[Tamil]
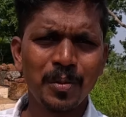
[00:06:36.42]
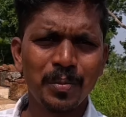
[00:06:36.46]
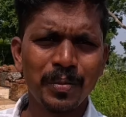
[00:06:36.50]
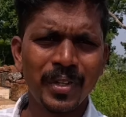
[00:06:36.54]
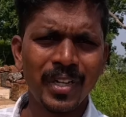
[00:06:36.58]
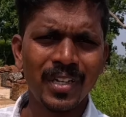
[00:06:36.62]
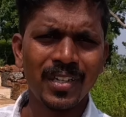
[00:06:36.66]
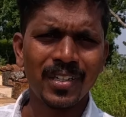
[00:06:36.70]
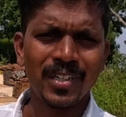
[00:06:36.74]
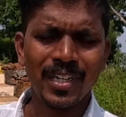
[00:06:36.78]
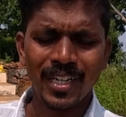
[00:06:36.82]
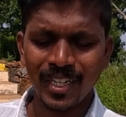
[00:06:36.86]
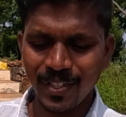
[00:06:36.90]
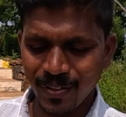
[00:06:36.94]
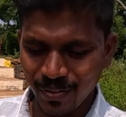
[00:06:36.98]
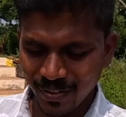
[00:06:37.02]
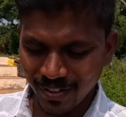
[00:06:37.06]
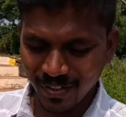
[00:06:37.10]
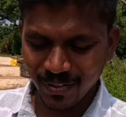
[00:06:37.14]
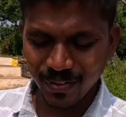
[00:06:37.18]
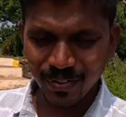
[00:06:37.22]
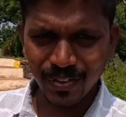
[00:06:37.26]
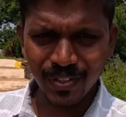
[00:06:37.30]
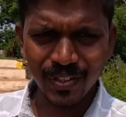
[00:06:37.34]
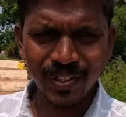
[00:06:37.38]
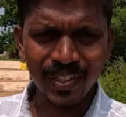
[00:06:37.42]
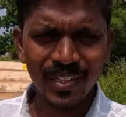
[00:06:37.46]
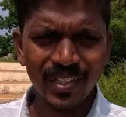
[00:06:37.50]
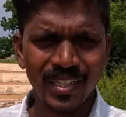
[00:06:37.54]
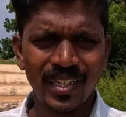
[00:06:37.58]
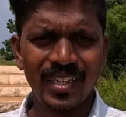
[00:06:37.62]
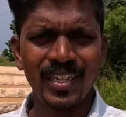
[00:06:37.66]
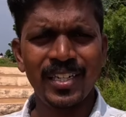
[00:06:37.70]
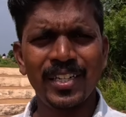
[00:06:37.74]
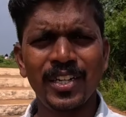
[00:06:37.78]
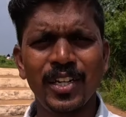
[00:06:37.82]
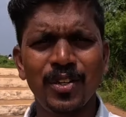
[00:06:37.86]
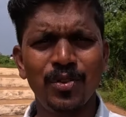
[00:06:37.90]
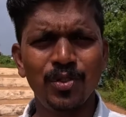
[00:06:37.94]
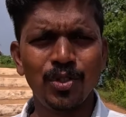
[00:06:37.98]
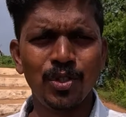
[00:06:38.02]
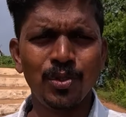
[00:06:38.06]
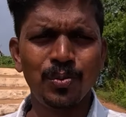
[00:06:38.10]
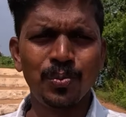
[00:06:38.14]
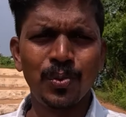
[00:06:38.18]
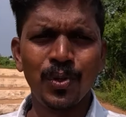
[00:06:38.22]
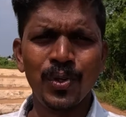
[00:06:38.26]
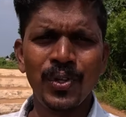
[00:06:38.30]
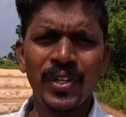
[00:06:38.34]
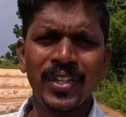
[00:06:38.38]
மேலே காளி கோயிலுக்கு வந்துட்டோம் காளி கோயில் வந்து
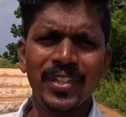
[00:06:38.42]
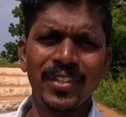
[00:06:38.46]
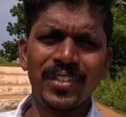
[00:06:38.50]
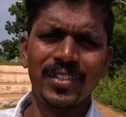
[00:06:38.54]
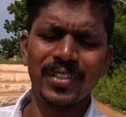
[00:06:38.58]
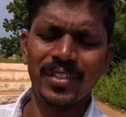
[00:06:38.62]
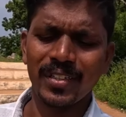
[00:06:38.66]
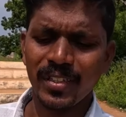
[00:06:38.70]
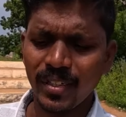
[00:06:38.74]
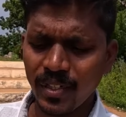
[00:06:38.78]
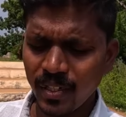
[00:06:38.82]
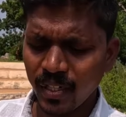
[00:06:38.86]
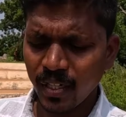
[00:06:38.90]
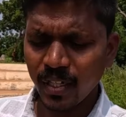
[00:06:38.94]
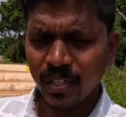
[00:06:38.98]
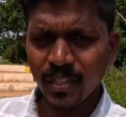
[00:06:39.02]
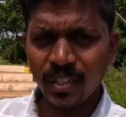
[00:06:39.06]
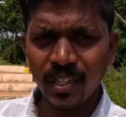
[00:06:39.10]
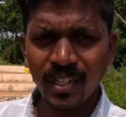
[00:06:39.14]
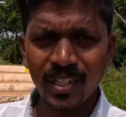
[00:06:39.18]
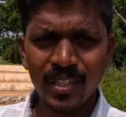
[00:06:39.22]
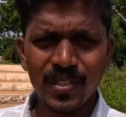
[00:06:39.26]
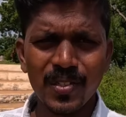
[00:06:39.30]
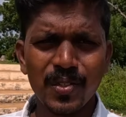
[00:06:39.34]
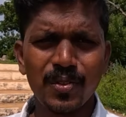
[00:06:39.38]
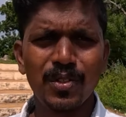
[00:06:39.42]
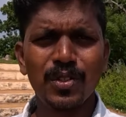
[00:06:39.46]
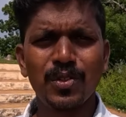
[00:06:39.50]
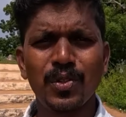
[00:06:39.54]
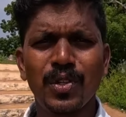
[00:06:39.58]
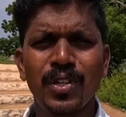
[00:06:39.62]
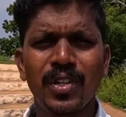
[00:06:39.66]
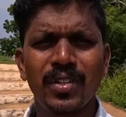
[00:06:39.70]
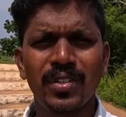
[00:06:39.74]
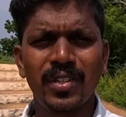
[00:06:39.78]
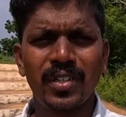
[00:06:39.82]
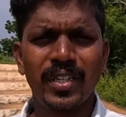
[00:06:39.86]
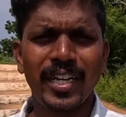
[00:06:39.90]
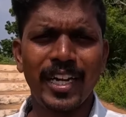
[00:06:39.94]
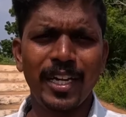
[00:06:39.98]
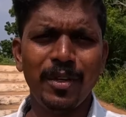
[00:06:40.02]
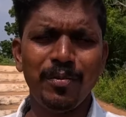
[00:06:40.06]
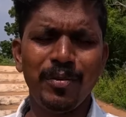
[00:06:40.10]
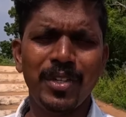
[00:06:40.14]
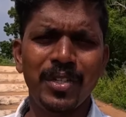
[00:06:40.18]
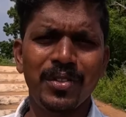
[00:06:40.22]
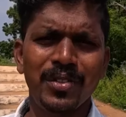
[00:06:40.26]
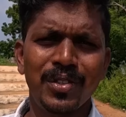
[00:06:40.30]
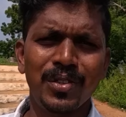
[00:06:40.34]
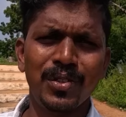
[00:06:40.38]
பூட்டி இருக்குது கீழே சிவன் கோயிலோட
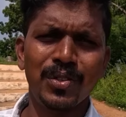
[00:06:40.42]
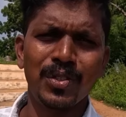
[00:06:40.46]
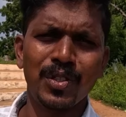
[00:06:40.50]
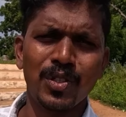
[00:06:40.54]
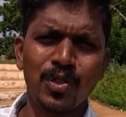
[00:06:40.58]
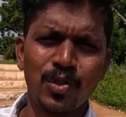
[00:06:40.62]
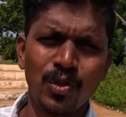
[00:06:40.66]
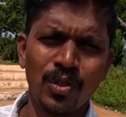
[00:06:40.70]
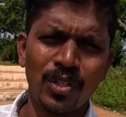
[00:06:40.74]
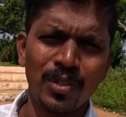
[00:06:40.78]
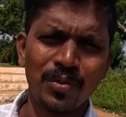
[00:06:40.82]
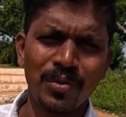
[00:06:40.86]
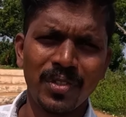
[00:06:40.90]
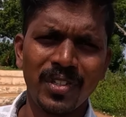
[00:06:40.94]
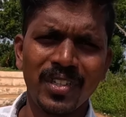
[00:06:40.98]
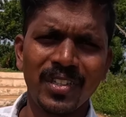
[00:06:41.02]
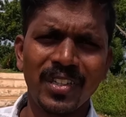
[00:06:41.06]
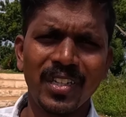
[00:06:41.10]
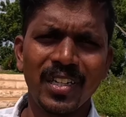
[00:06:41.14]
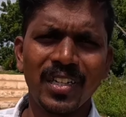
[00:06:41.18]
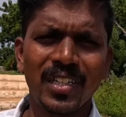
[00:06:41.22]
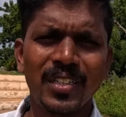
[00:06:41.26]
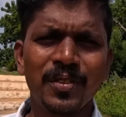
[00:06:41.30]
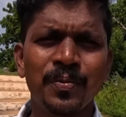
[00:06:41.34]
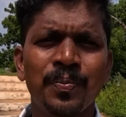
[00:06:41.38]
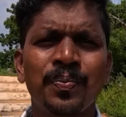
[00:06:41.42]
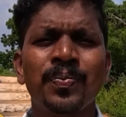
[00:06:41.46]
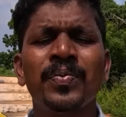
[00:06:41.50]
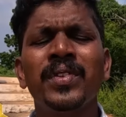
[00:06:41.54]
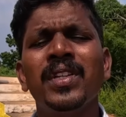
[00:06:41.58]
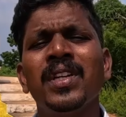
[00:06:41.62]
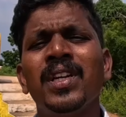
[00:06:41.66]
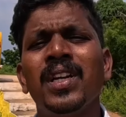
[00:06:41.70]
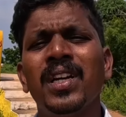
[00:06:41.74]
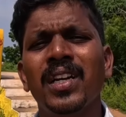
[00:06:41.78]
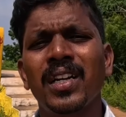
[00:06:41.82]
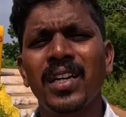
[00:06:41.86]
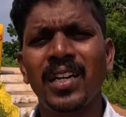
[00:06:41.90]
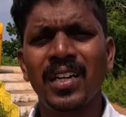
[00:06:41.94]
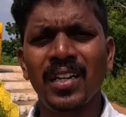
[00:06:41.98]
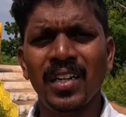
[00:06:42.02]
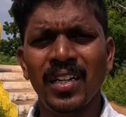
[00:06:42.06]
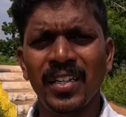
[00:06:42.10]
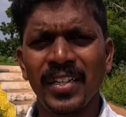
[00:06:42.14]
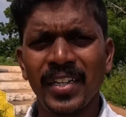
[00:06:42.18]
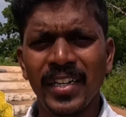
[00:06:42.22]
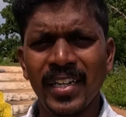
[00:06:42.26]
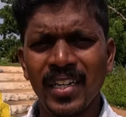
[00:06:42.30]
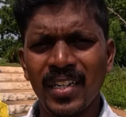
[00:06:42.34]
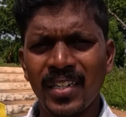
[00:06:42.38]
டைமிங் வந்து உங்களுக்கு சொல்கிறேன் சொல்லியிருந்தல காலைல
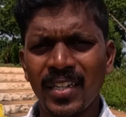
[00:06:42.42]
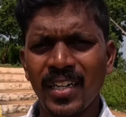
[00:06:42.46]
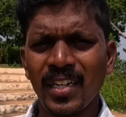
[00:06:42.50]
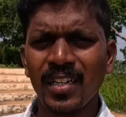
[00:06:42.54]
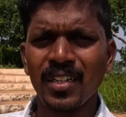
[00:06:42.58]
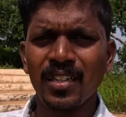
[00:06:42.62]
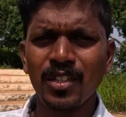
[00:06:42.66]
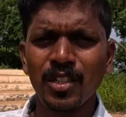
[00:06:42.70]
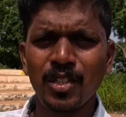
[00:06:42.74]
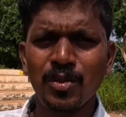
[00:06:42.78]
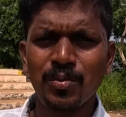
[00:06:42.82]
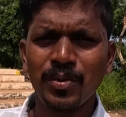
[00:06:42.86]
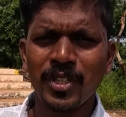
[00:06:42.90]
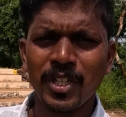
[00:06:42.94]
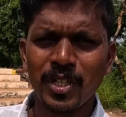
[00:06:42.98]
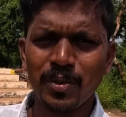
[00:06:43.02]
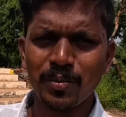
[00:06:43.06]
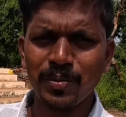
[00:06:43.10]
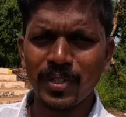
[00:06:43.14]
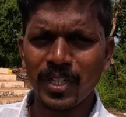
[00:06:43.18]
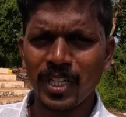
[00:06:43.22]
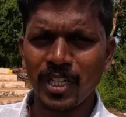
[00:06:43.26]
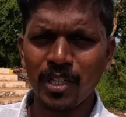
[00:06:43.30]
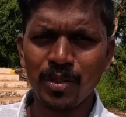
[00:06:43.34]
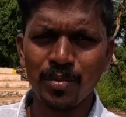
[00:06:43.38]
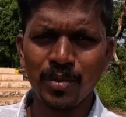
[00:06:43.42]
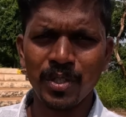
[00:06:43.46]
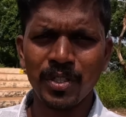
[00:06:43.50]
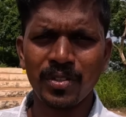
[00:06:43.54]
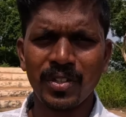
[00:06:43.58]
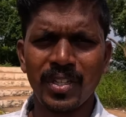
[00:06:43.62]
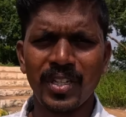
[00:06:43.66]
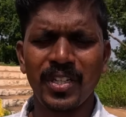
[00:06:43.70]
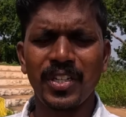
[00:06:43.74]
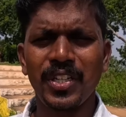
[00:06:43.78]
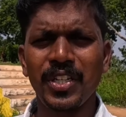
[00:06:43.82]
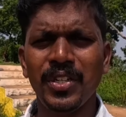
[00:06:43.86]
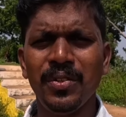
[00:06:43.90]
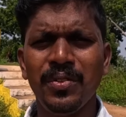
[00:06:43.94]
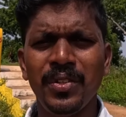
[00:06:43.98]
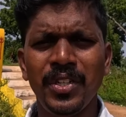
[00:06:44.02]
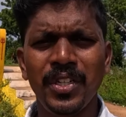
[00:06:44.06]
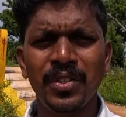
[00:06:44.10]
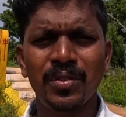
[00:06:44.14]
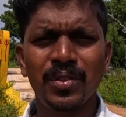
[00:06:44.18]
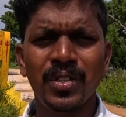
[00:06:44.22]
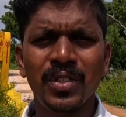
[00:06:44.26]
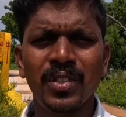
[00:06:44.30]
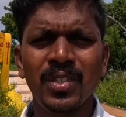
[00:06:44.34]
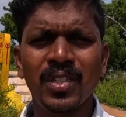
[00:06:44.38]
ஏழரைலேருந்து மதியம் பன்னெண்டு மணி வரை
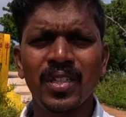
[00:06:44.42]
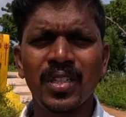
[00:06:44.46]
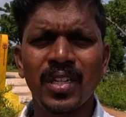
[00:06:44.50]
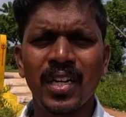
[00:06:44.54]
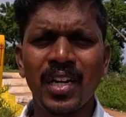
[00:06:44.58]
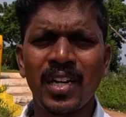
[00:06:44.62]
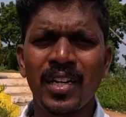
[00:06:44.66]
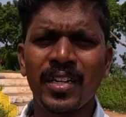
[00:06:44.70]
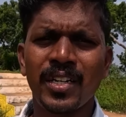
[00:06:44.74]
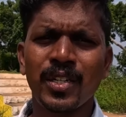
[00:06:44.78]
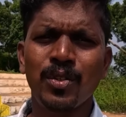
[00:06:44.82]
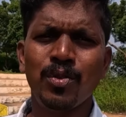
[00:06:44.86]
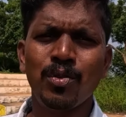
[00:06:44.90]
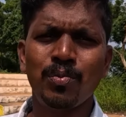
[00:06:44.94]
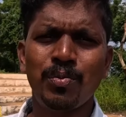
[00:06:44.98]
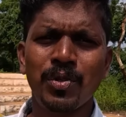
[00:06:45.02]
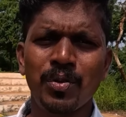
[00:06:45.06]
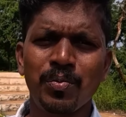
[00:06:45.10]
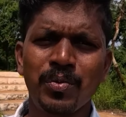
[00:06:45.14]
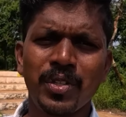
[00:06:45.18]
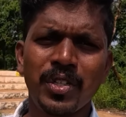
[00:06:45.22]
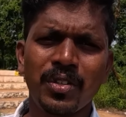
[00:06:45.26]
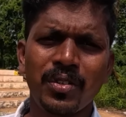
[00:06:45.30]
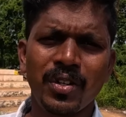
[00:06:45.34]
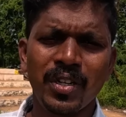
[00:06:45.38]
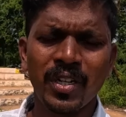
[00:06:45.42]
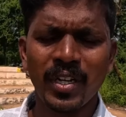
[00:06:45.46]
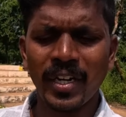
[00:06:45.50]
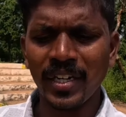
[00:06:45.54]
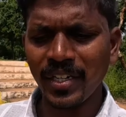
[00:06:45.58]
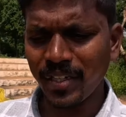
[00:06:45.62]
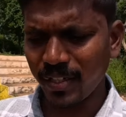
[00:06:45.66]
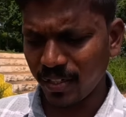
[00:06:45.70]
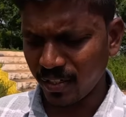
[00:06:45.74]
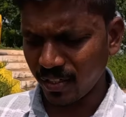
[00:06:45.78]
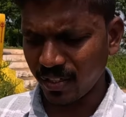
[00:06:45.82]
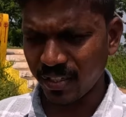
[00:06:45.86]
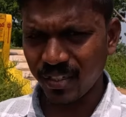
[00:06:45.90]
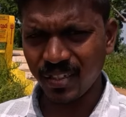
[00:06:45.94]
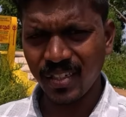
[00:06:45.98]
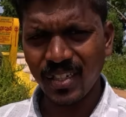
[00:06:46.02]
ஈவினிங் வந்து நாலரைக்கு ஓப்பன் பண்ணிடுவாங்க நைட்டு